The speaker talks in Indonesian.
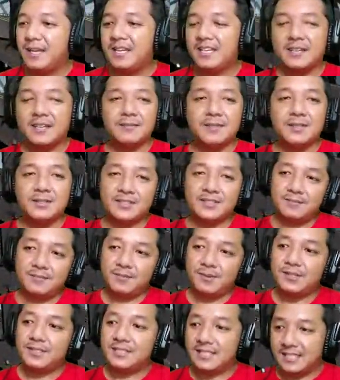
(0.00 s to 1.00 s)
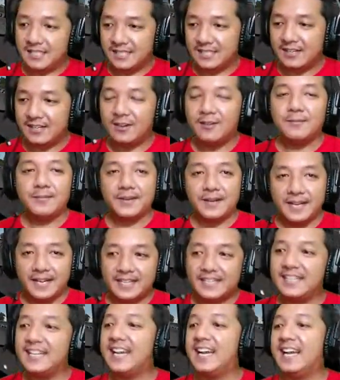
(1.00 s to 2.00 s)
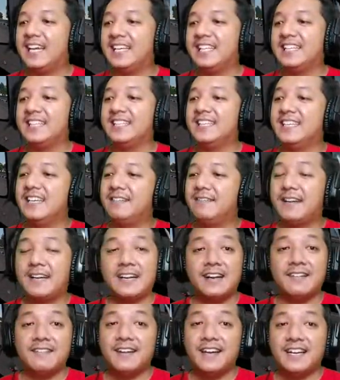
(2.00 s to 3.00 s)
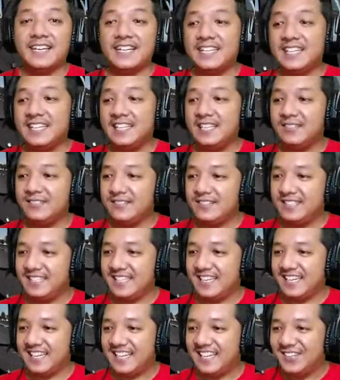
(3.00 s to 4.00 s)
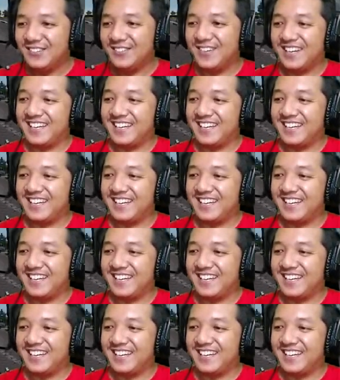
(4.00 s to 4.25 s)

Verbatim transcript: main game terus ya bosan oprek nah itu ya warna-warni dunia